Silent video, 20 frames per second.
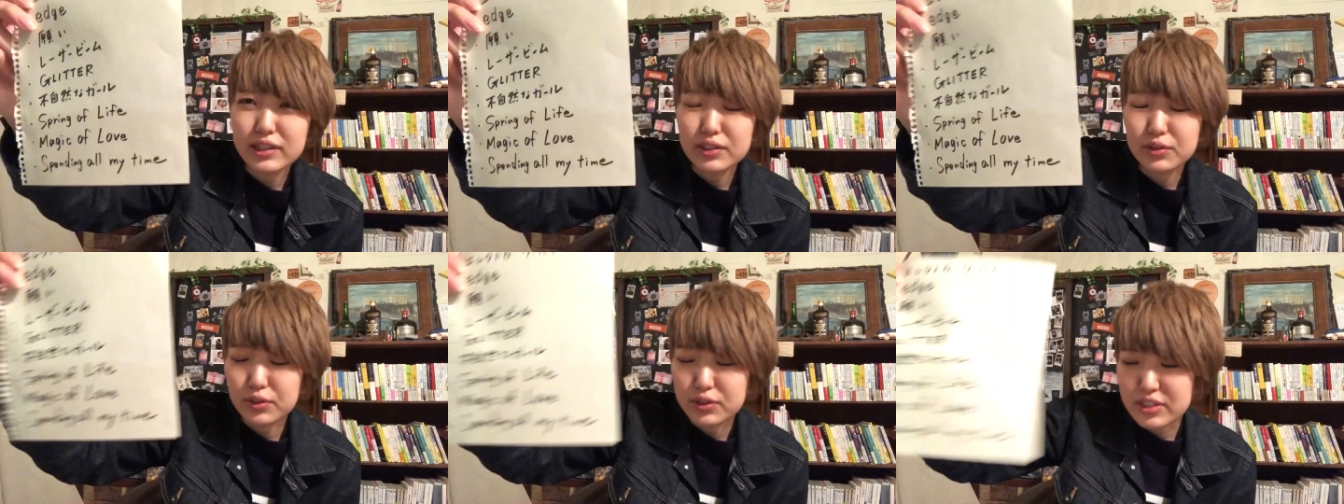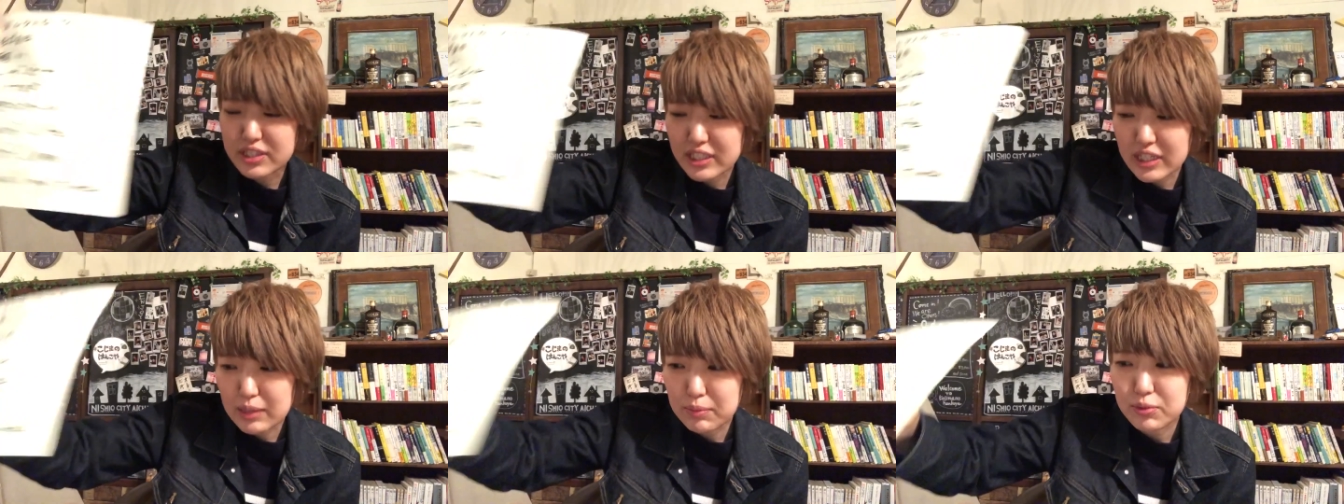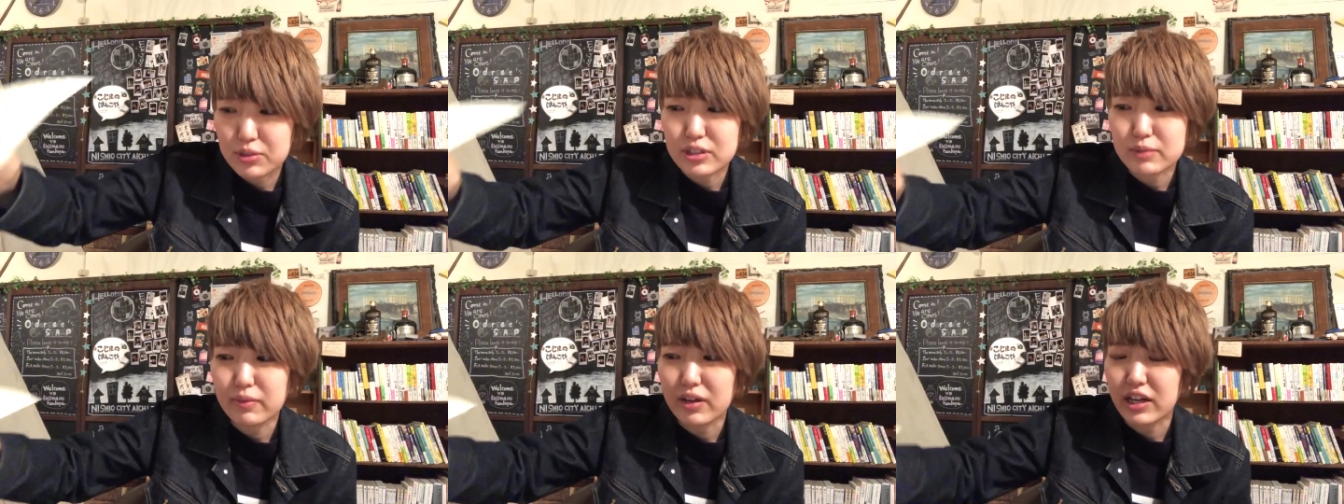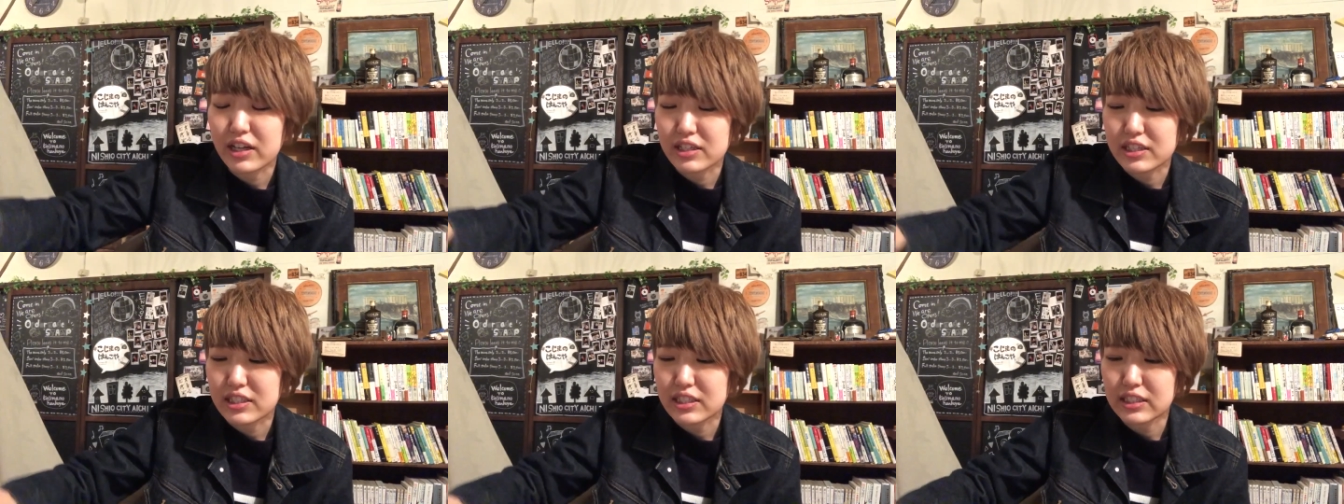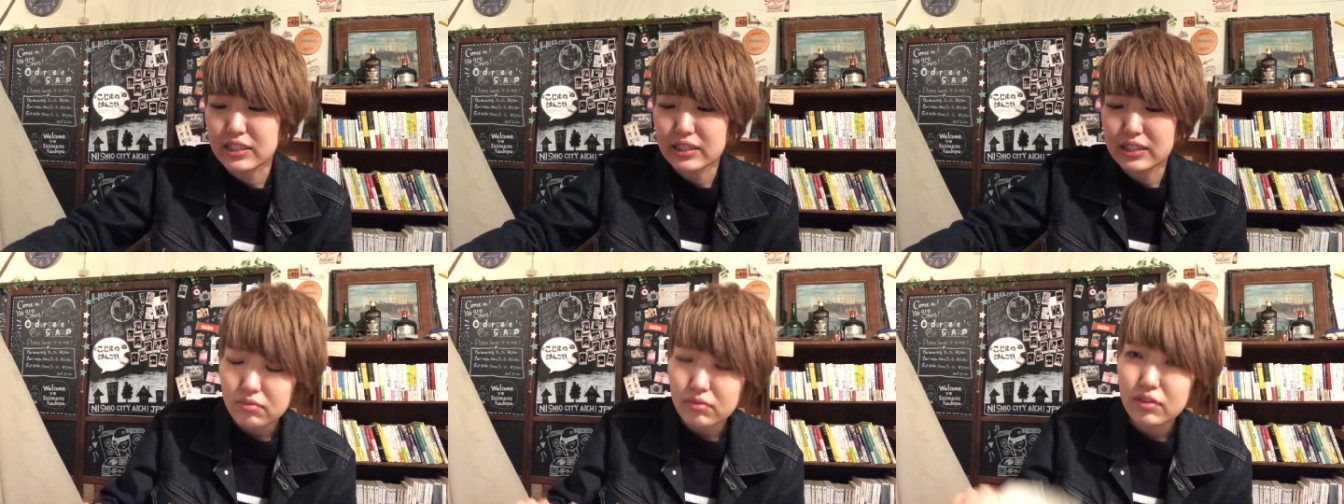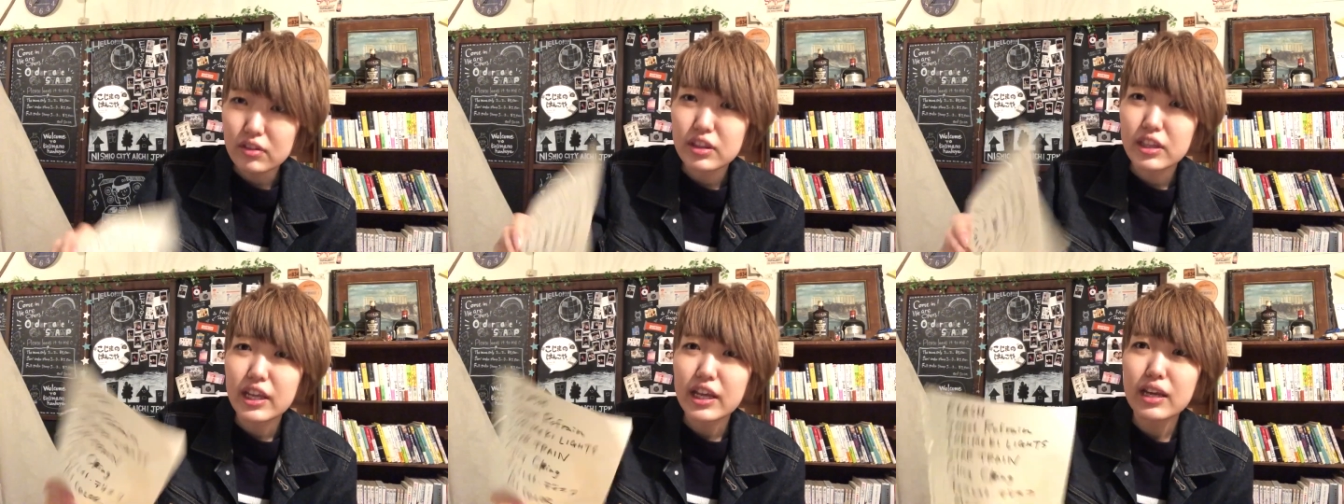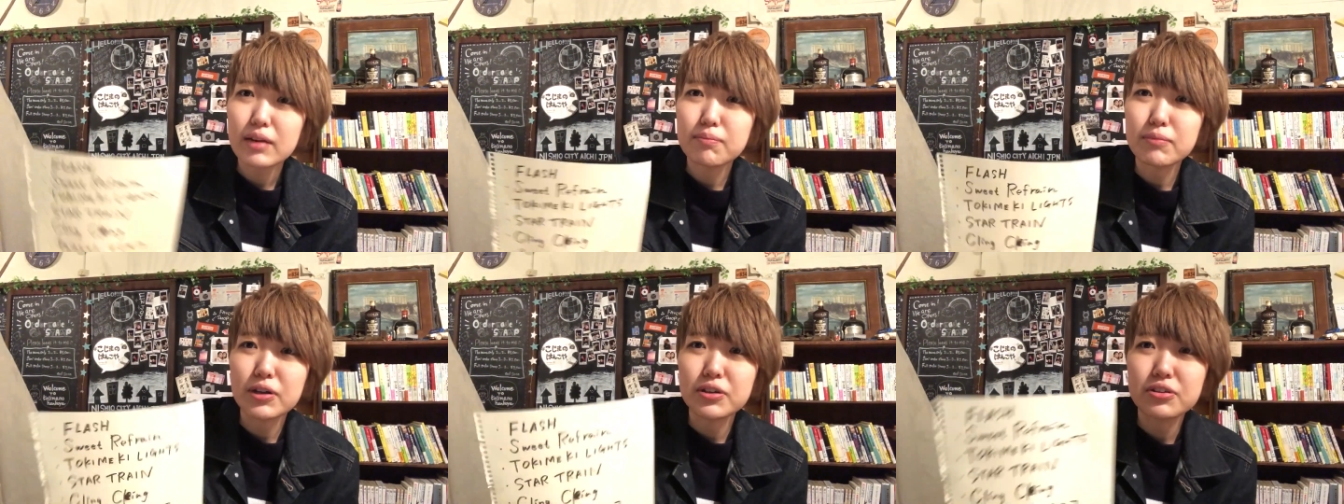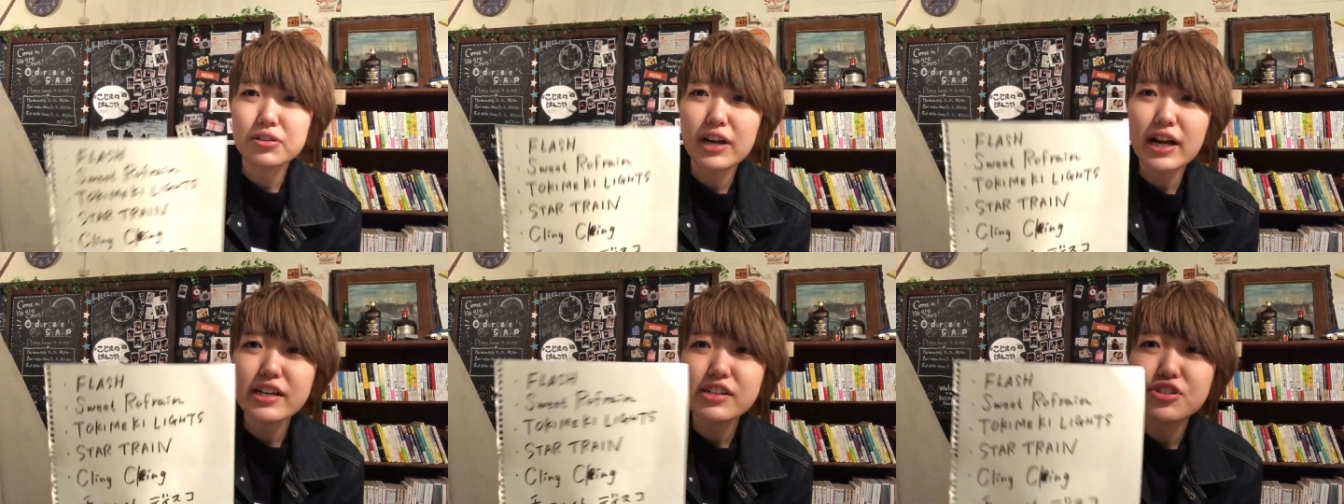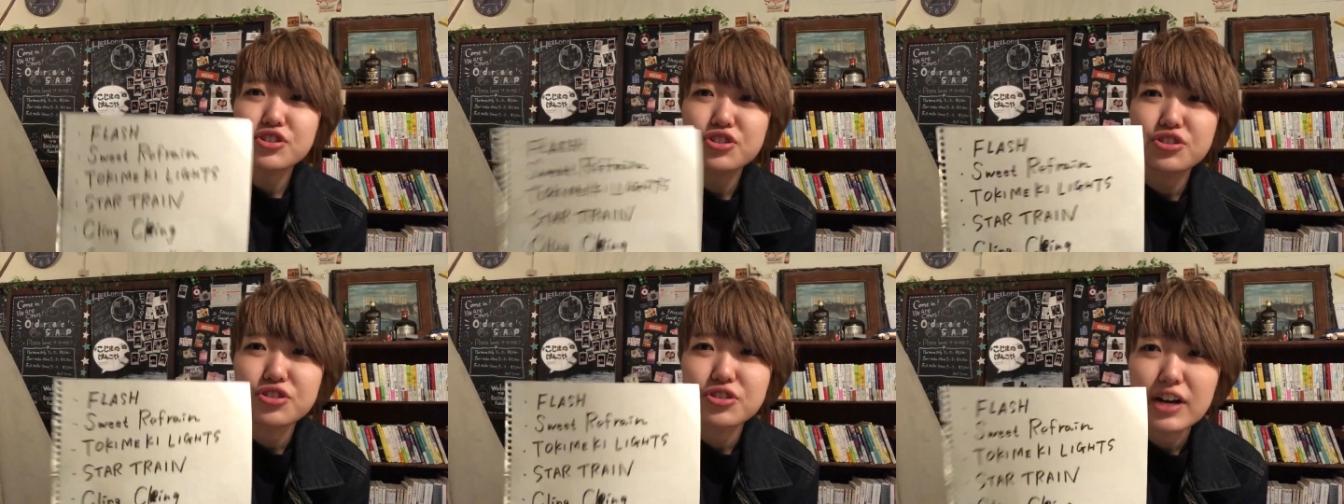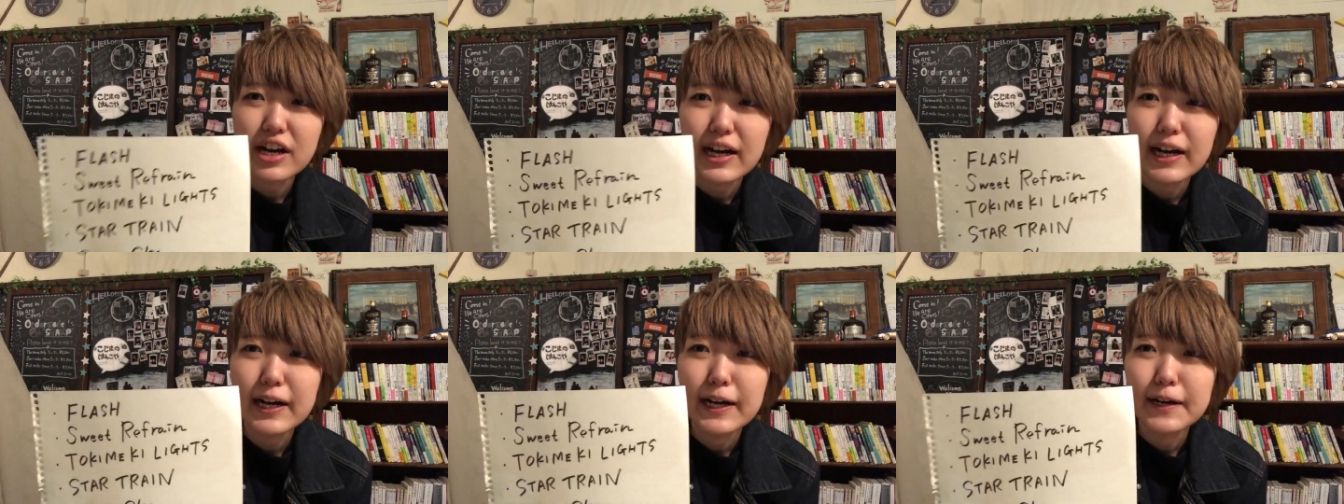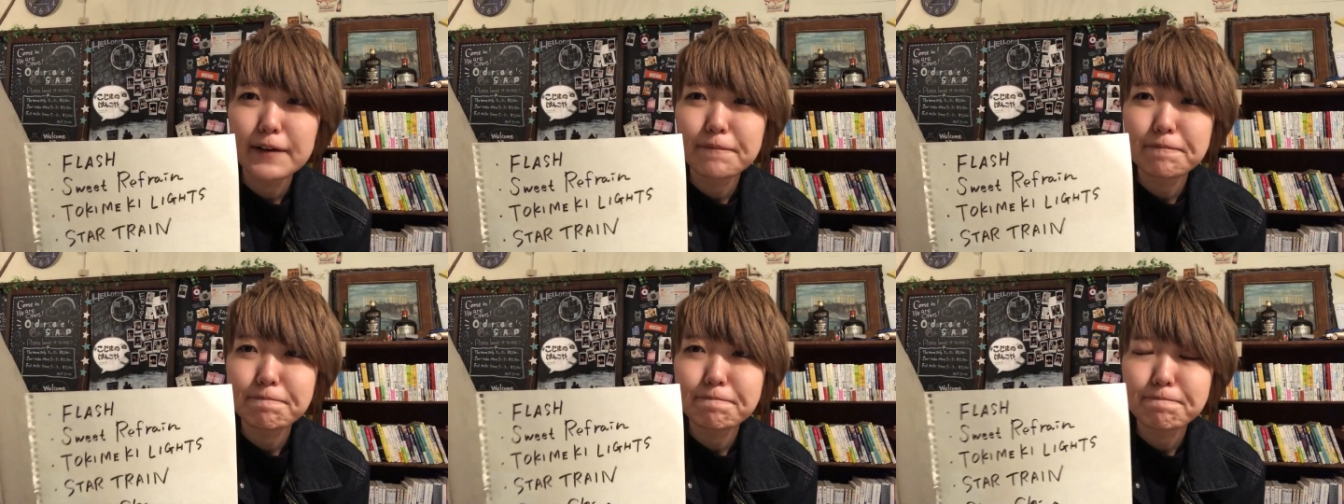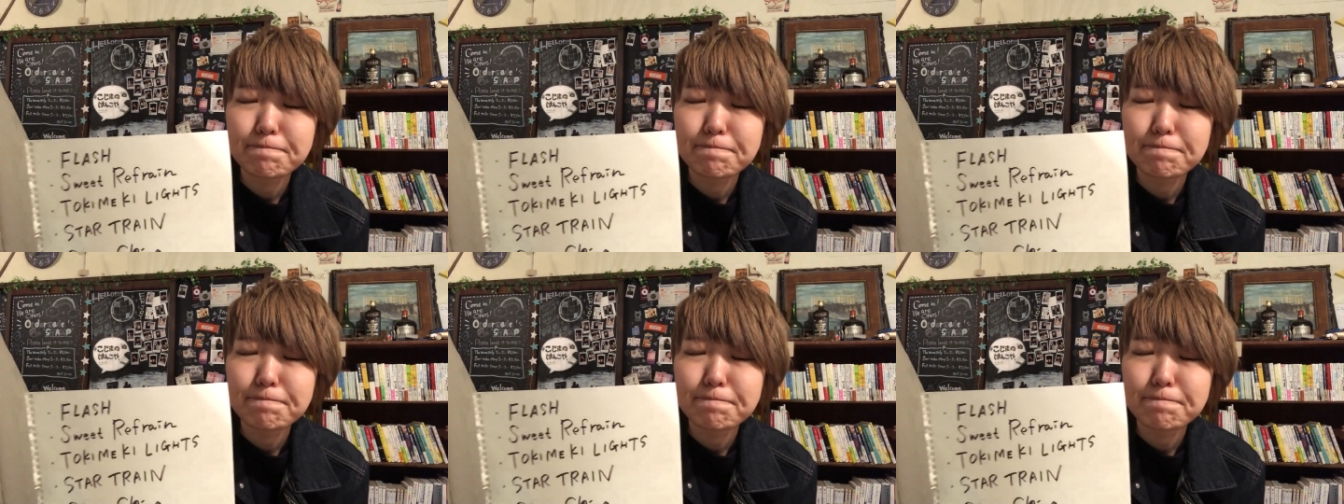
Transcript: どちらも素晴らしいで、まあ、フラッシュは、